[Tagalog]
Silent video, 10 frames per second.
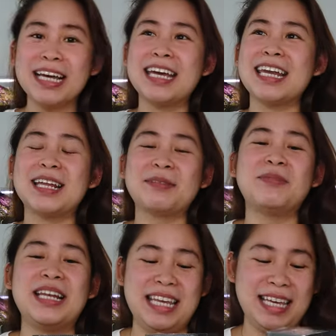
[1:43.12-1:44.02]
I cannot
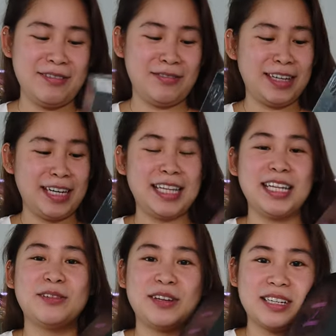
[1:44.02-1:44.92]
believe na
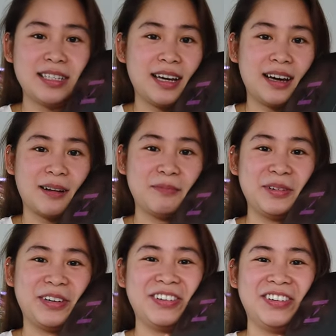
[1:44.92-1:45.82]
nandito na siya sa
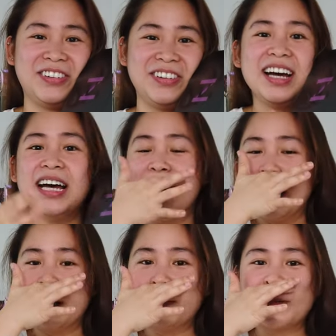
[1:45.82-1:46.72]
harap ko.
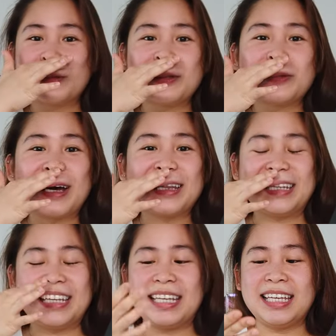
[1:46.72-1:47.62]
I'm so
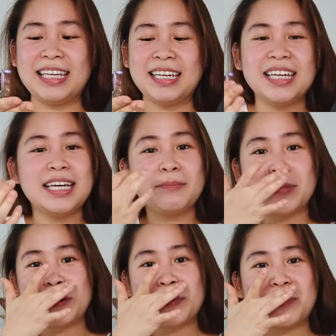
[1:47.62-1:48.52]
sweaty.
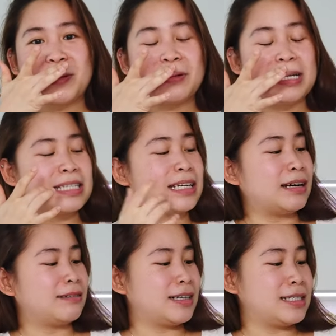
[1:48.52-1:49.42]
Pinagpapawisan
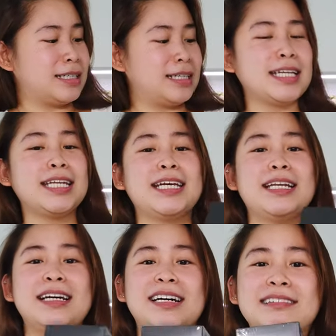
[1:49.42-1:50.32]
ako kasi
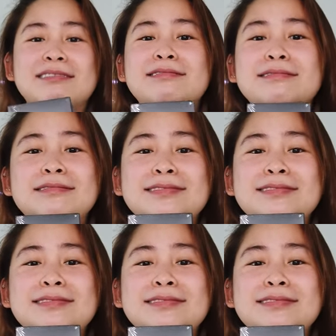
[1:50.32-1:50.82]
kinikilig ako.